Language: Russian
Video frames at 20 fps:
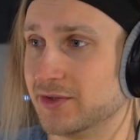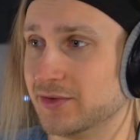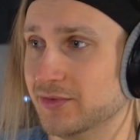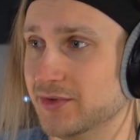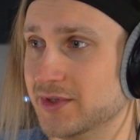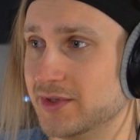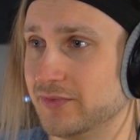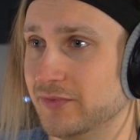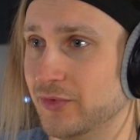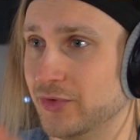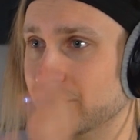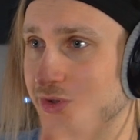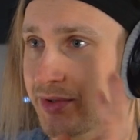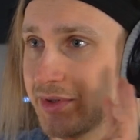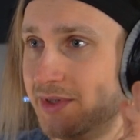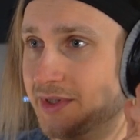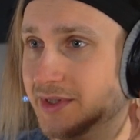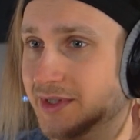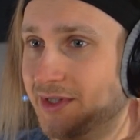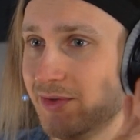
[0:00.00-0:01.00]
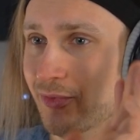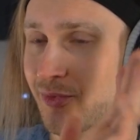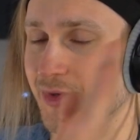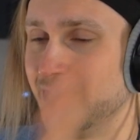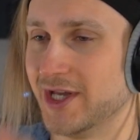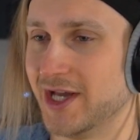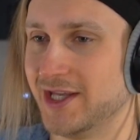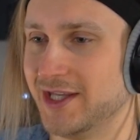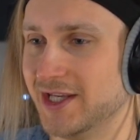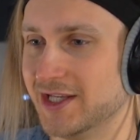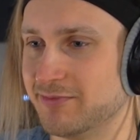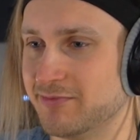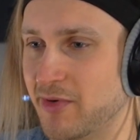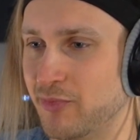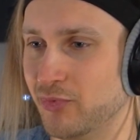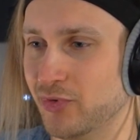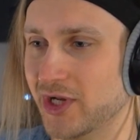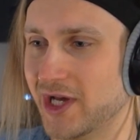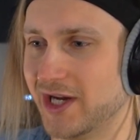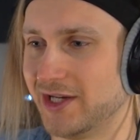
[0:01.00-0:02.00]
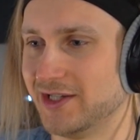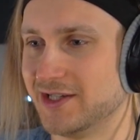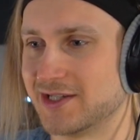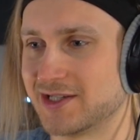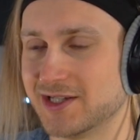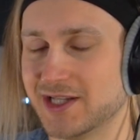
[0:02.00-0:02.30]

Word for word: То есть, вот у меня есть популярность,